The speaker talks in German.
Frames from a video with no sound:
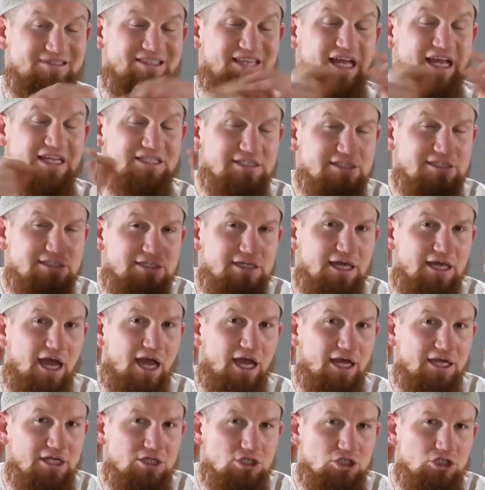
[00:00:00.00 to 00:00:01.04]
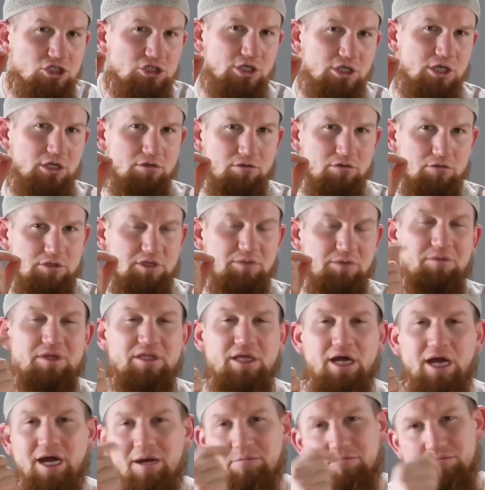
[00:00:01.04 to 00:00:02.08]
Das ist die Einstellung, die
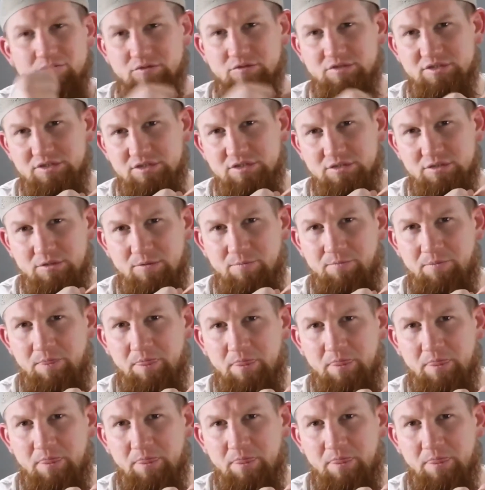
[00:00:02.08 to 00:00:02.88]
man haben muss.